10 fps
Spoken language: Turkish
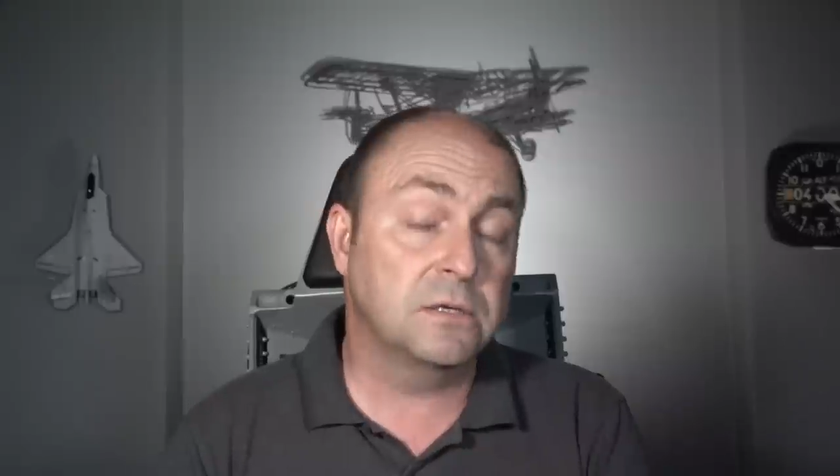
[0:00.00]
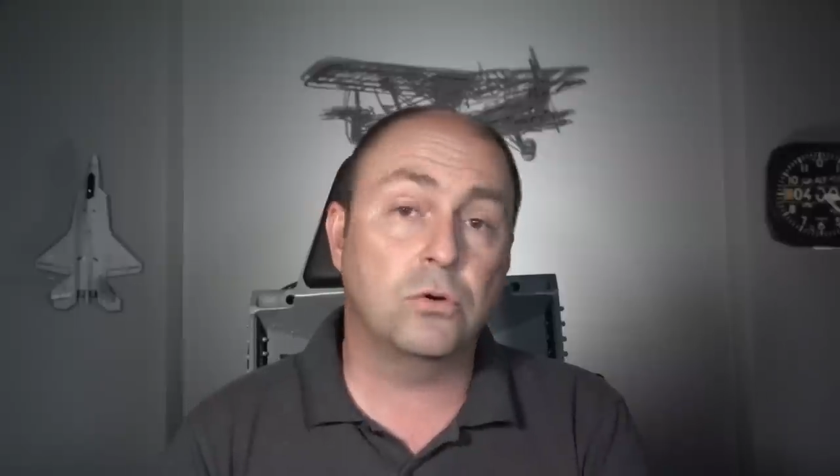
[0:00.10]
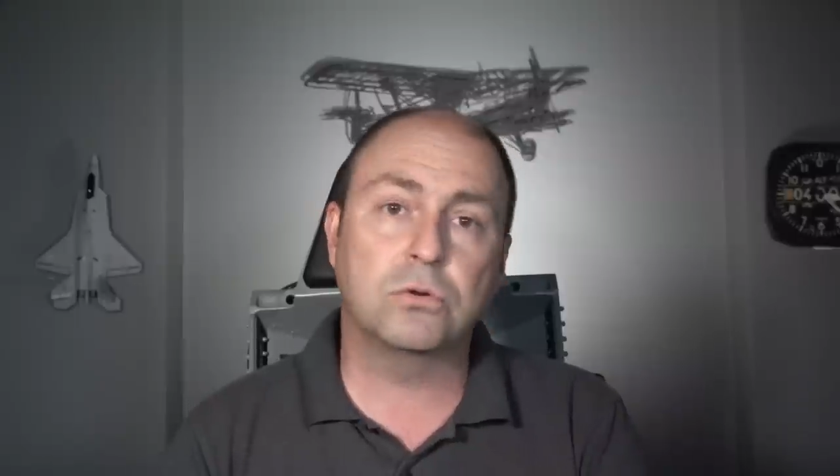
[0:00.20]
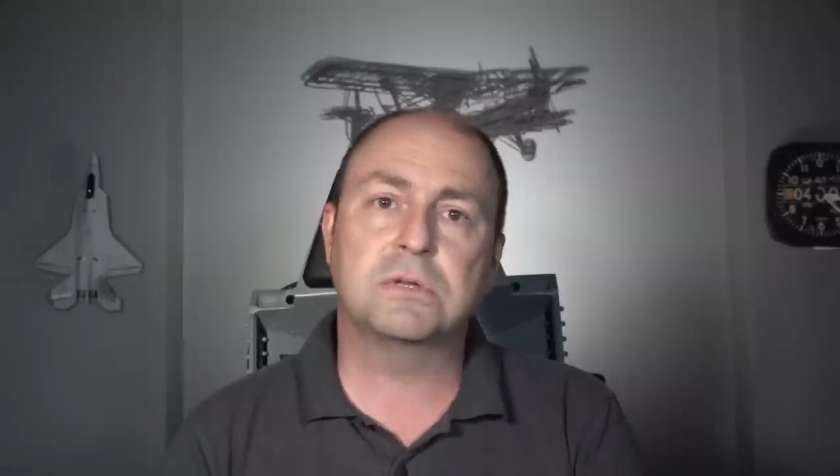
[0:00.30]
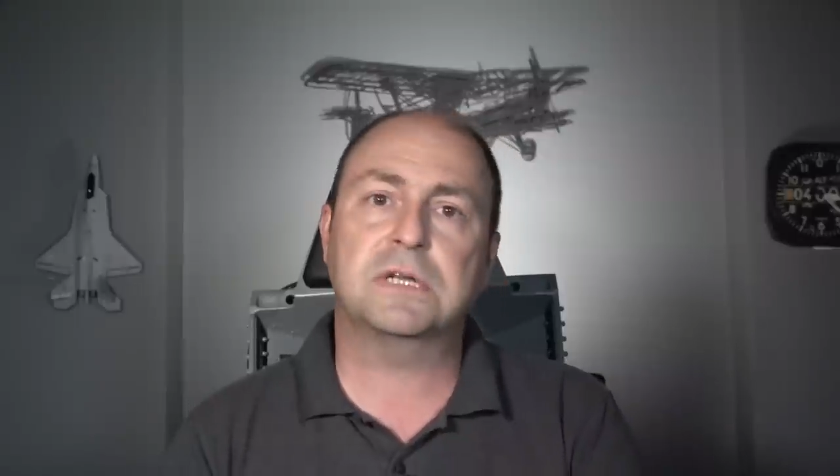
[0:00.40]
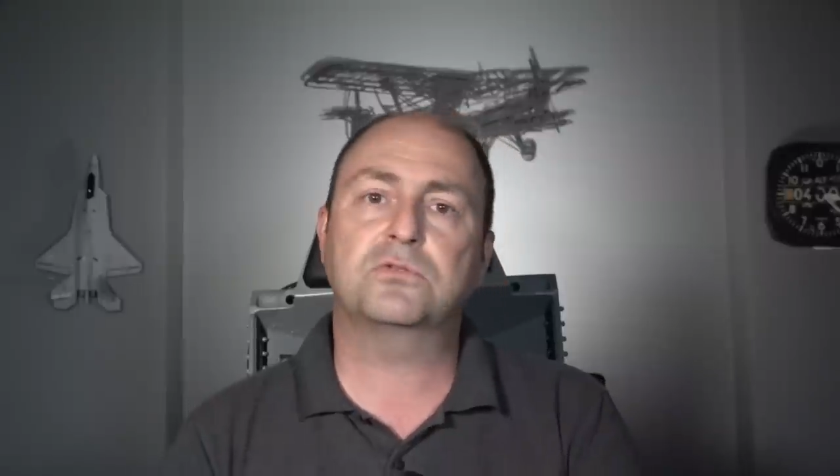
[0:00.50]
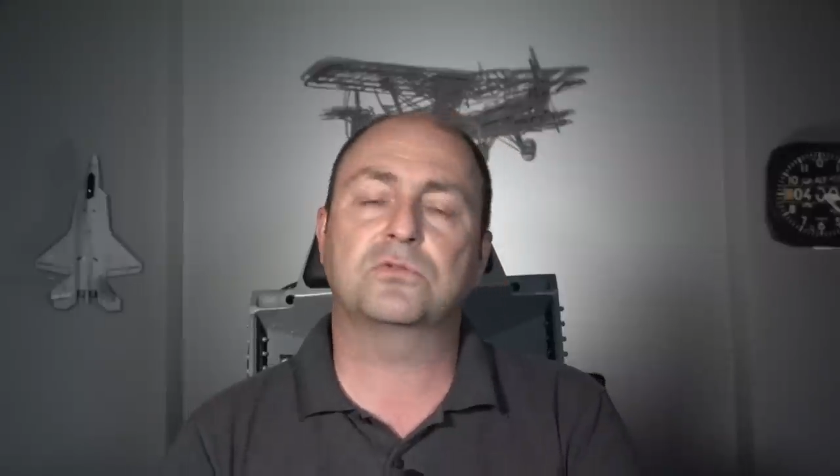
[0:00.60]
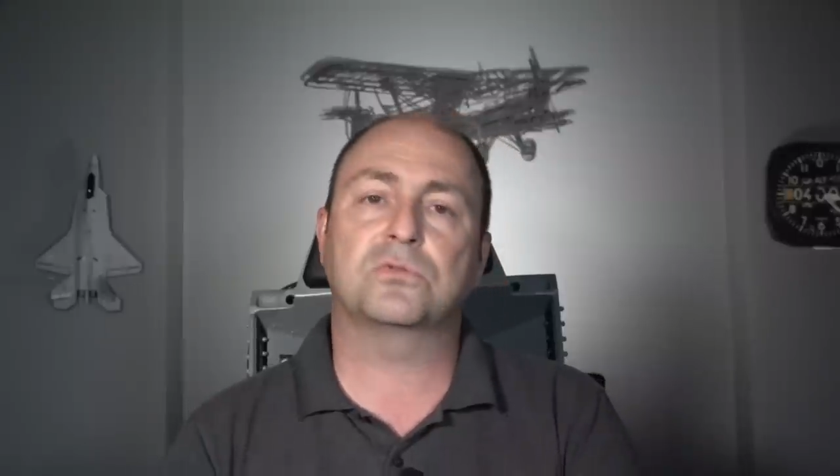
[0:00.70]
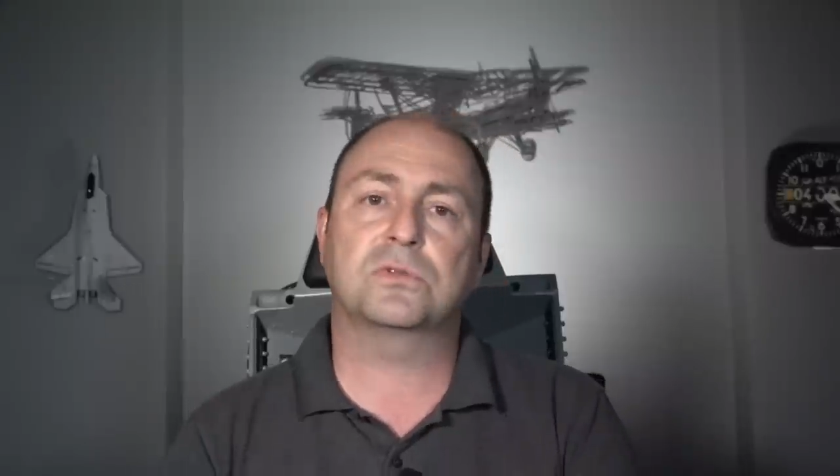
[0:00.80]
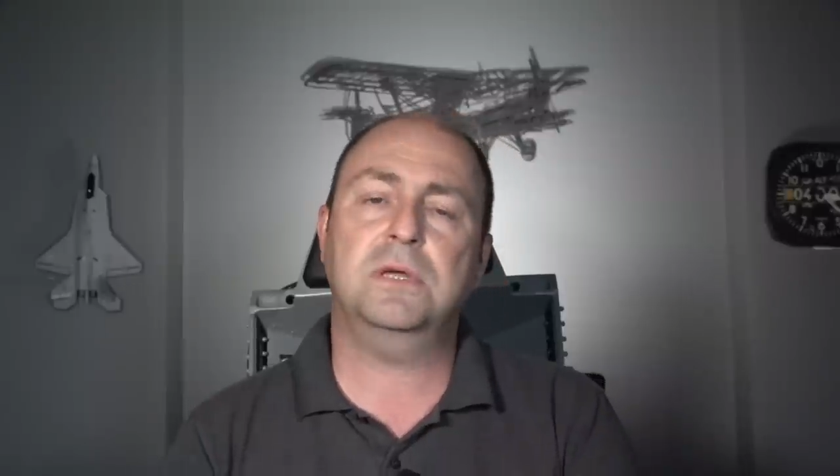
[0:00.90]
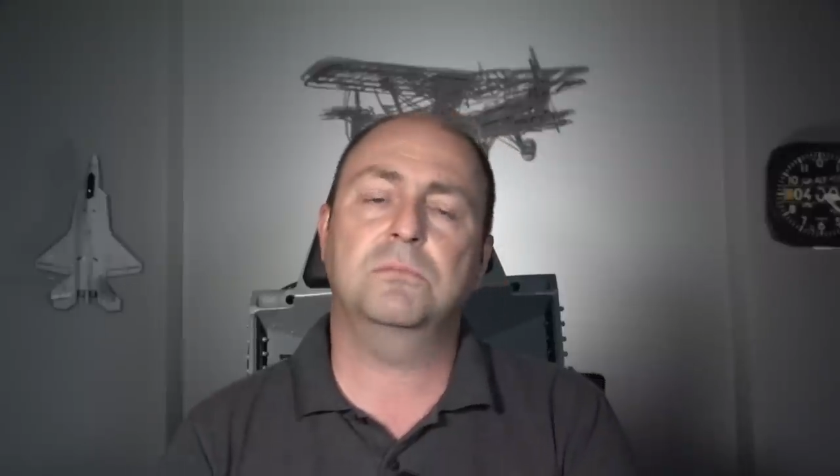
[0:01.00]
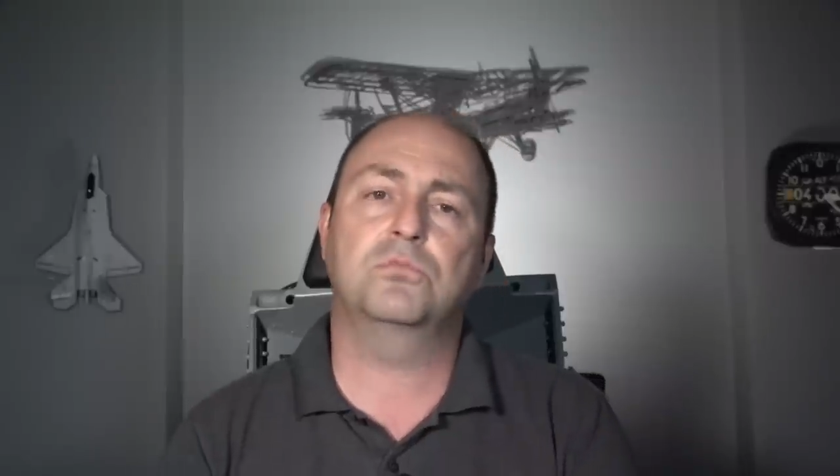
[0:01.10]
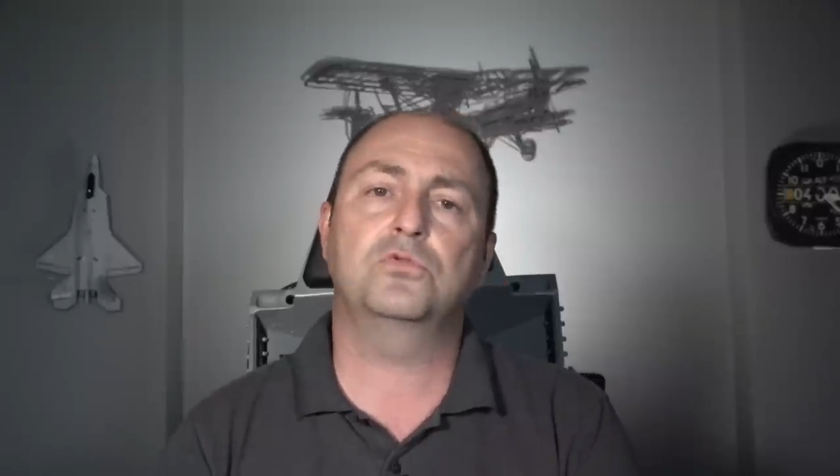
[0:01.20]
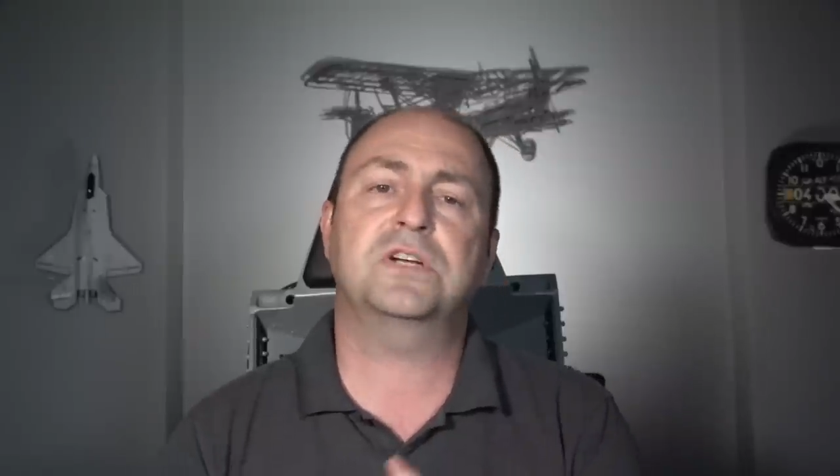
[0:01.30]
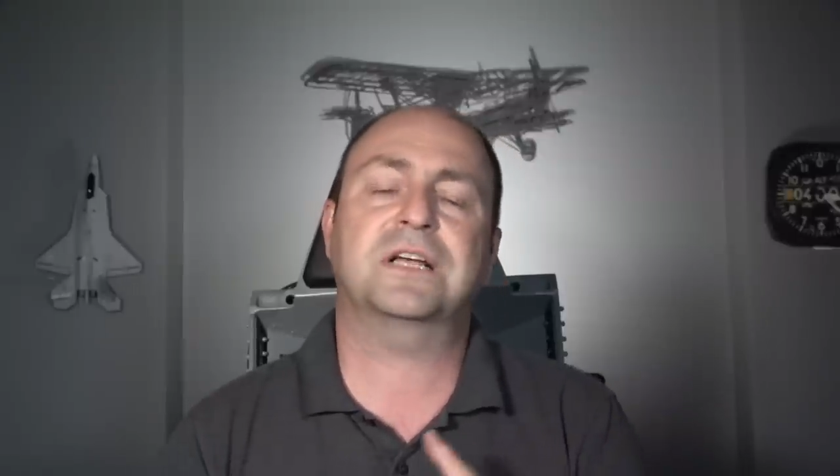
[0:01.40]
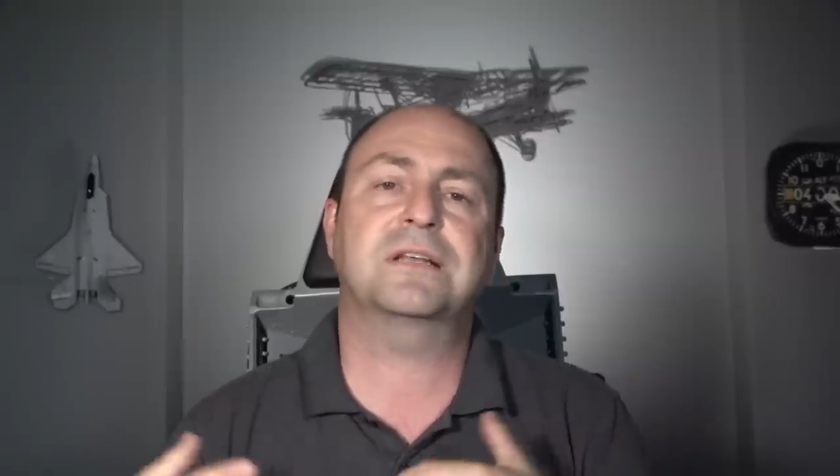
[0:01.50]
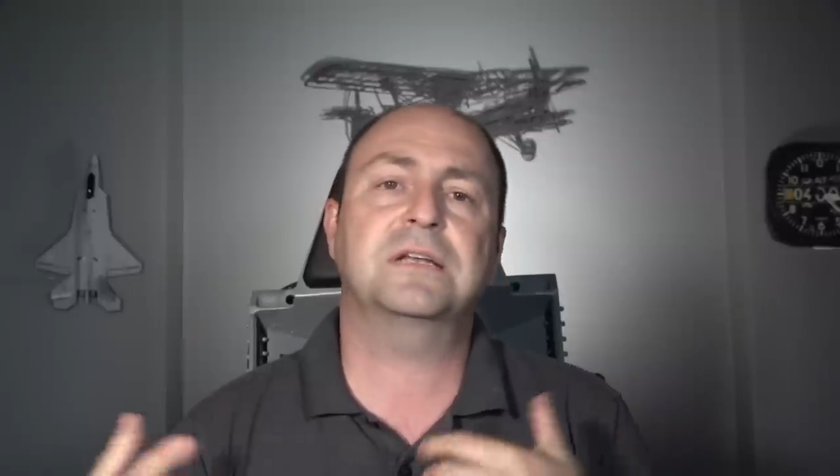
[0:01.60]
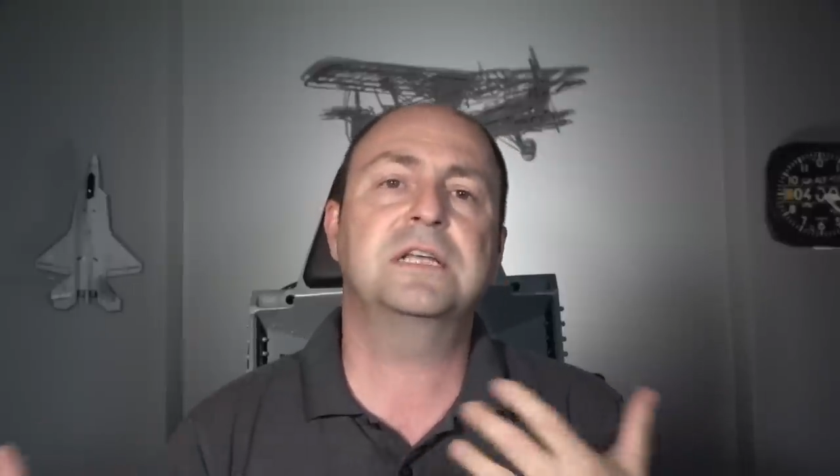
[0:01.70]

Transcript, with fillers: koordinasyonunda bu uçakların